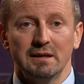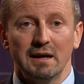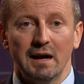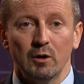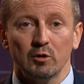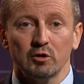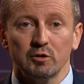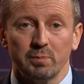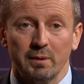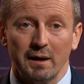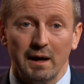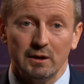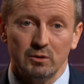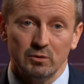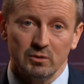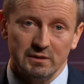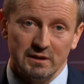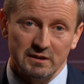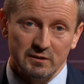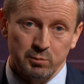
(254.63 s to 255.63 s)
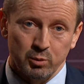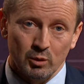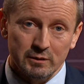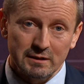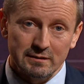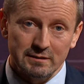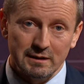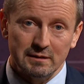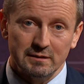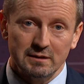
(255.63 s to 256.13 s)
die Ausbreitung des
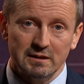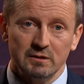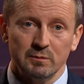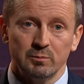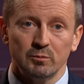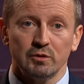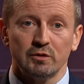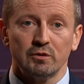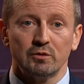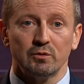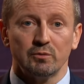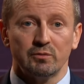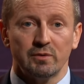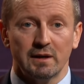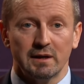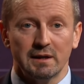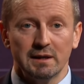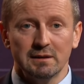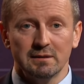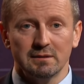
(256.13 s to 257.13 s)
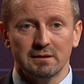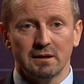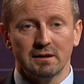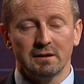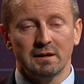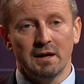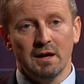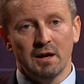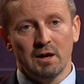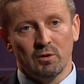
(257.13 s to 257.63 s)
Protestantismus zu
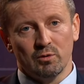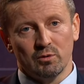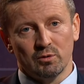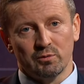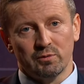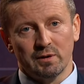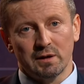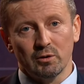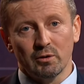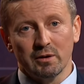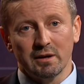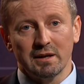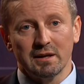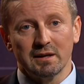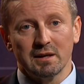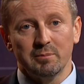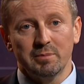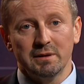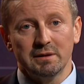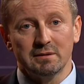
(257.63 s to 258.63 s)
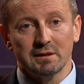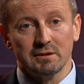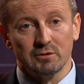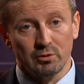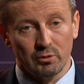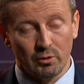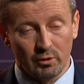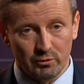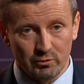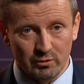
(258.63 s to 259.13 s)
verhindern und verlorene Gebiete
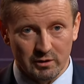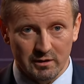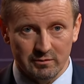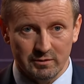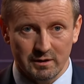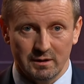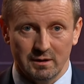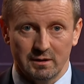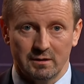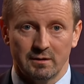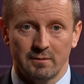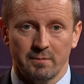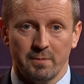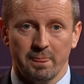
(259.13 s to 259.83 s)
zurückzugewinnen.